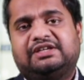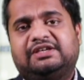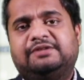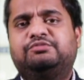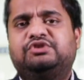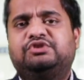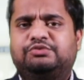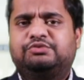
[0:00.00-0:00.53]
मुनि
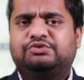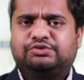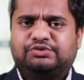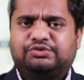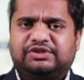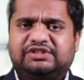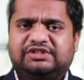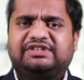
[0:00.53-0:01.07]
बुद्धू थोड़ी
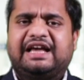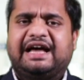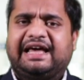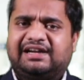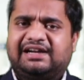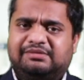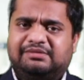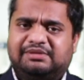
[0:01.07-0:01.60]
सी हार
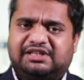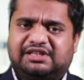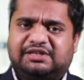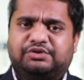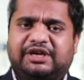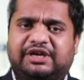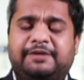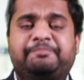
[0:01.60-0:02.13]
लेवल की बुक है